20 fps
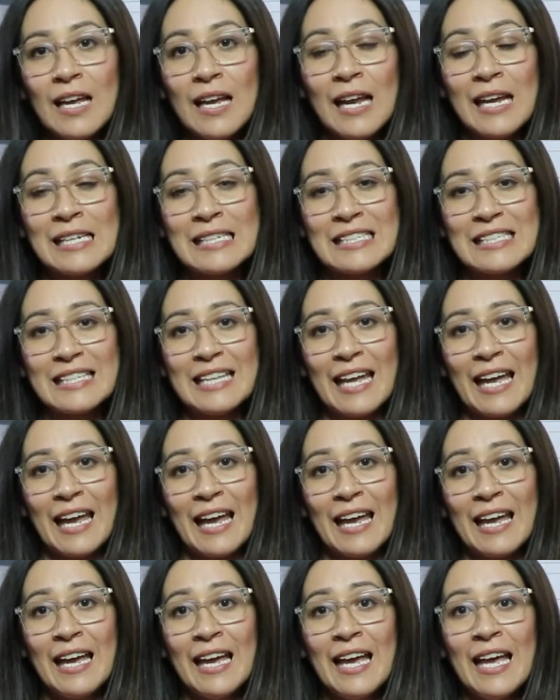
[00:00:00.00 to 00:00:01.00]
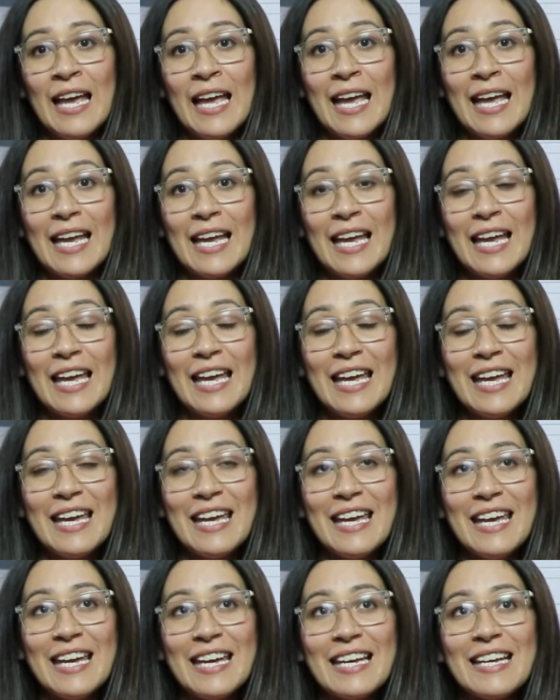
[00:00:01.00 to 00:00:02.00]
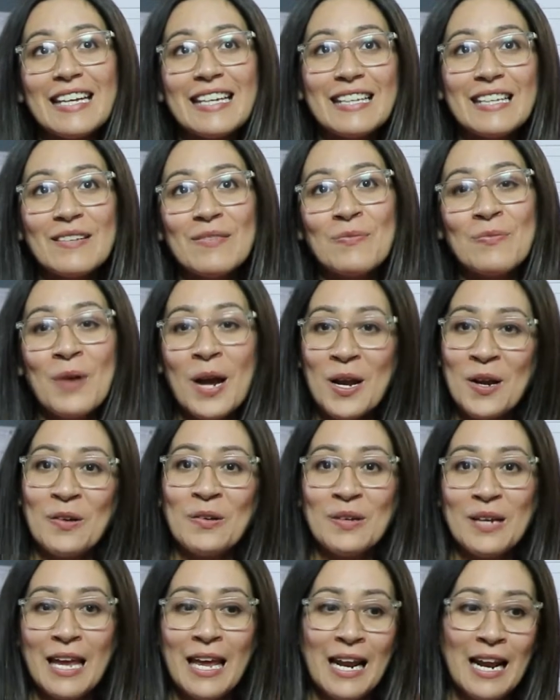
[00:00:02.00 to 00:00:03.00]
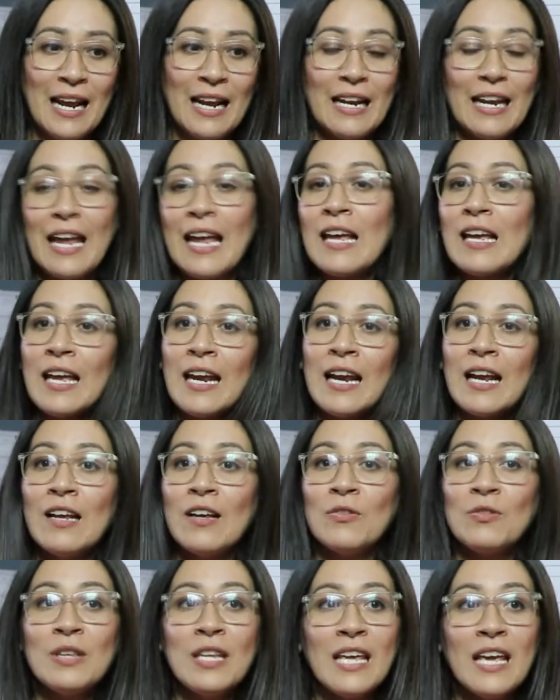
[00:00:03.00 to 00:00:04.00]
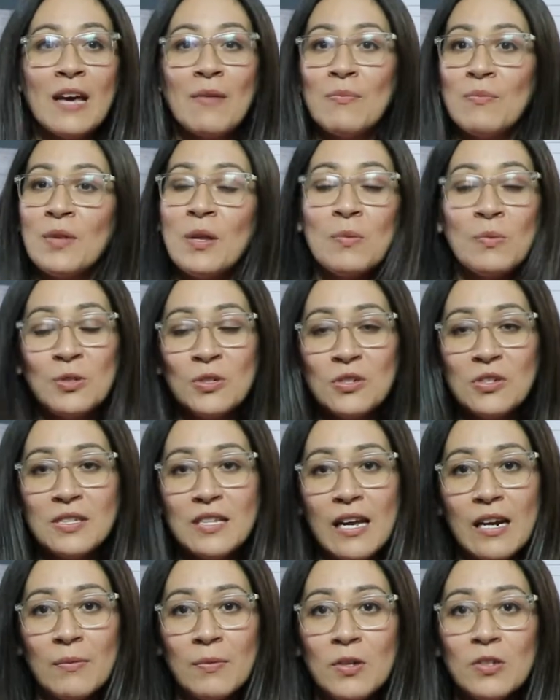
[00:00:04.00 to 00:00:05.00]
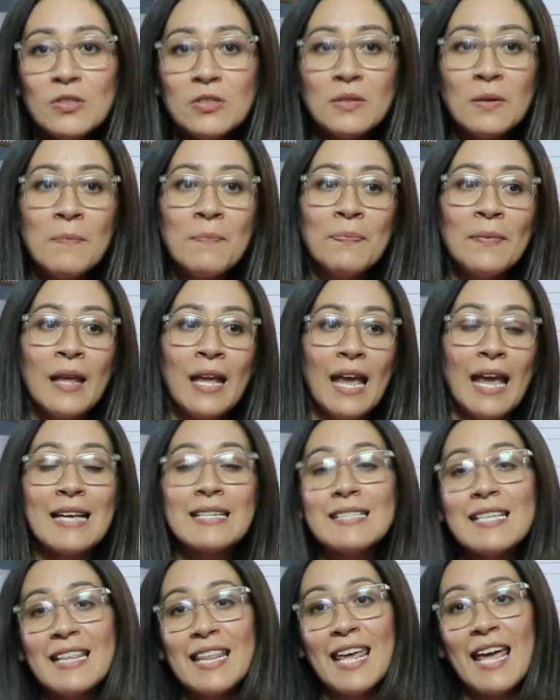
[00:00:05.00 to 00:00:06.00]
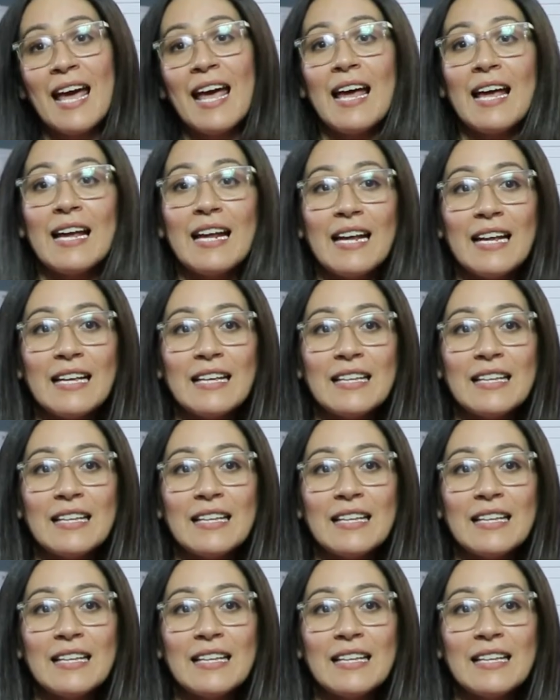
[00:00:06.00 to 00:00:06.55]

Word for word: Este, y bueno, e-, era, un día de muchos nervios. Ese día,